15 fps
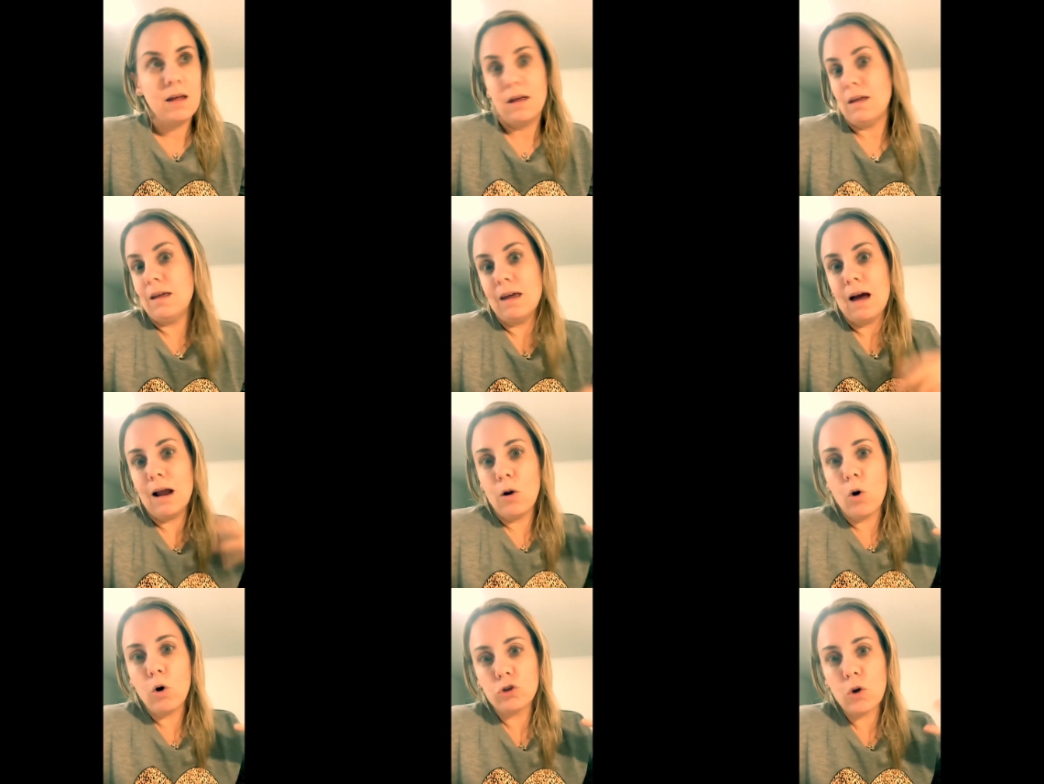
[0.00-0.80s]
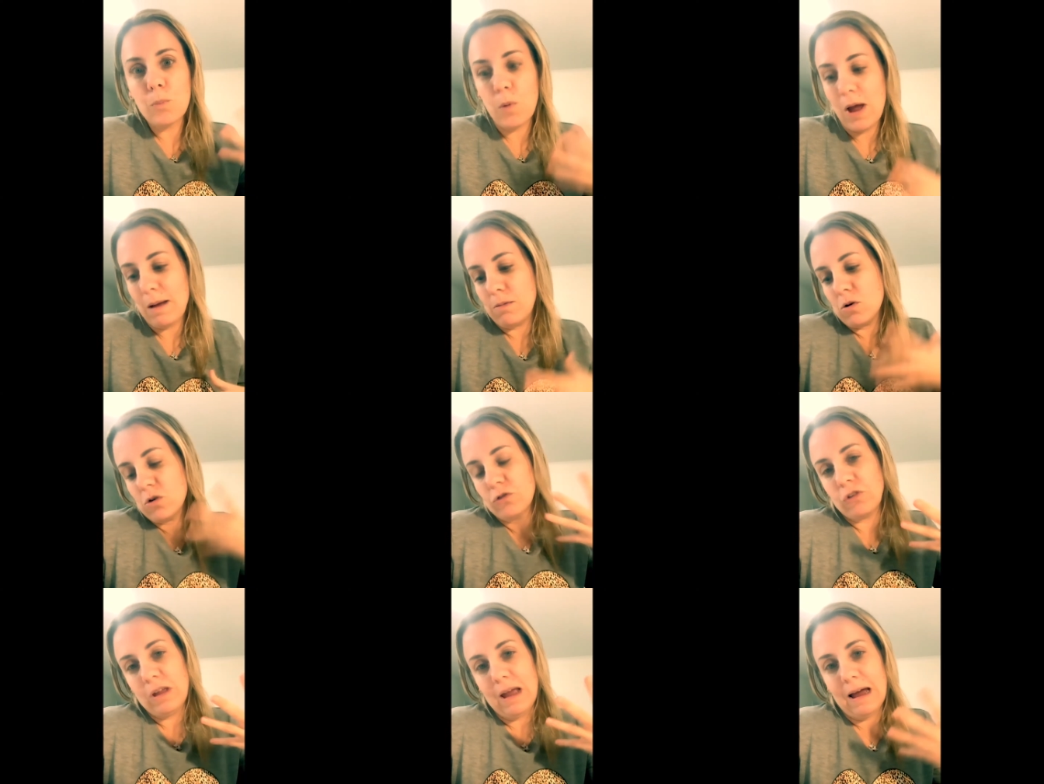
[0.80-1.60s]
y a los otros
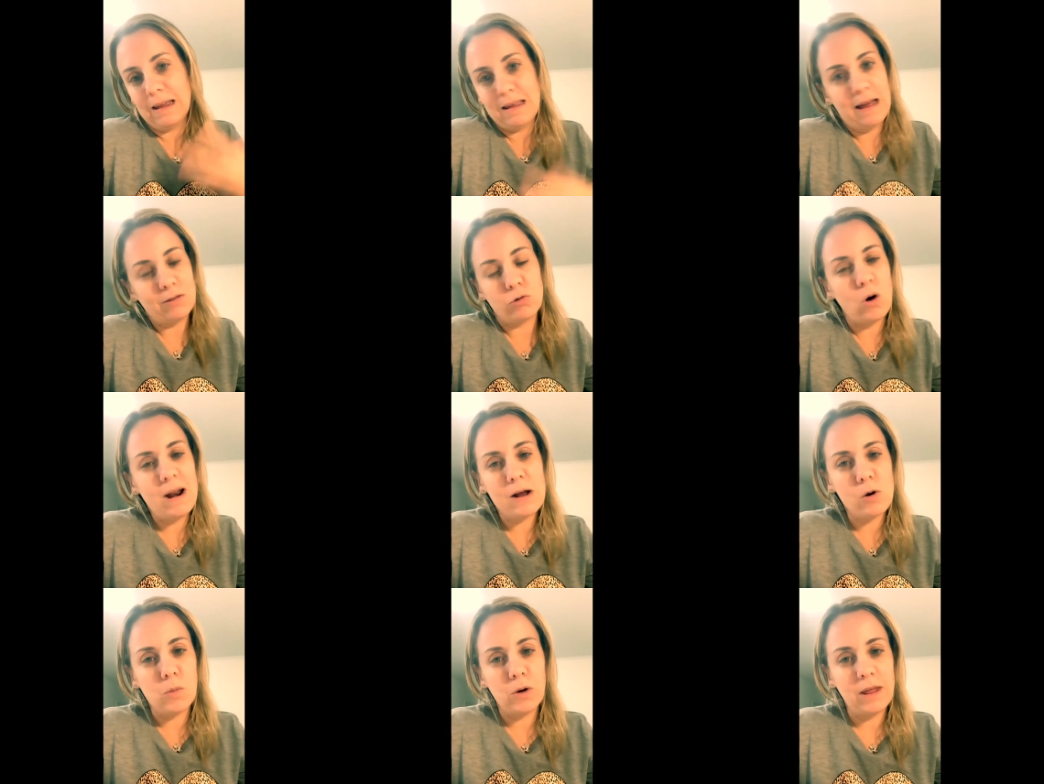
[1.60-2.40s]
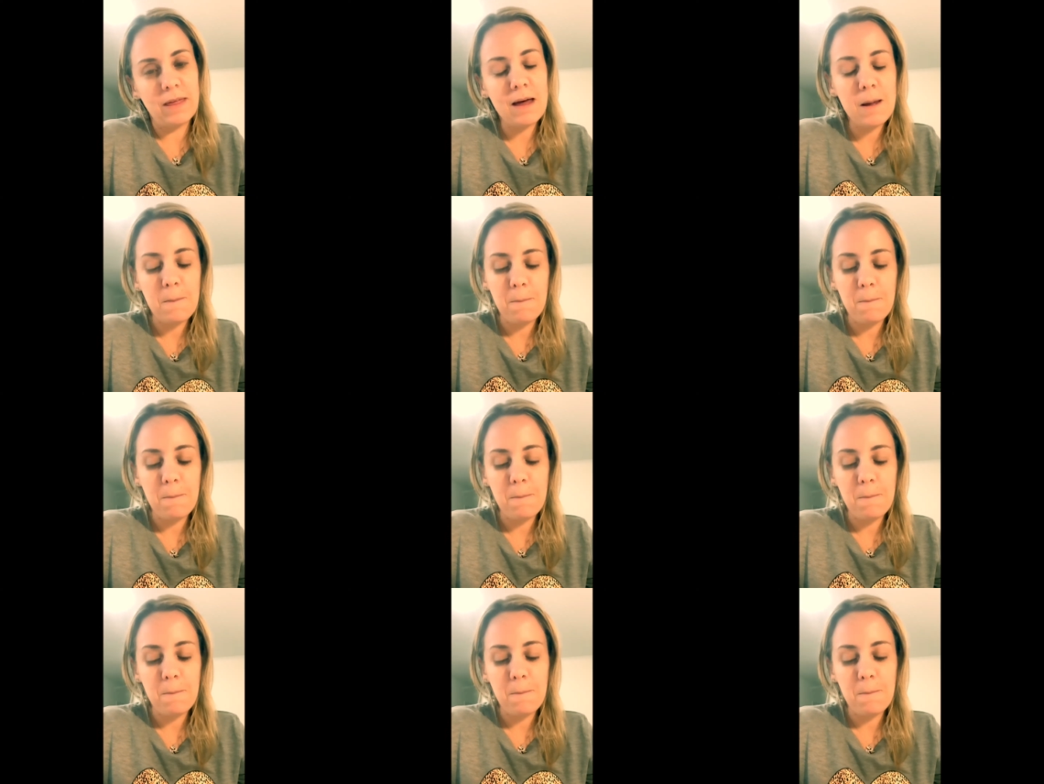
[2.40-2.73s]
pueblos y y a toda la comunidad.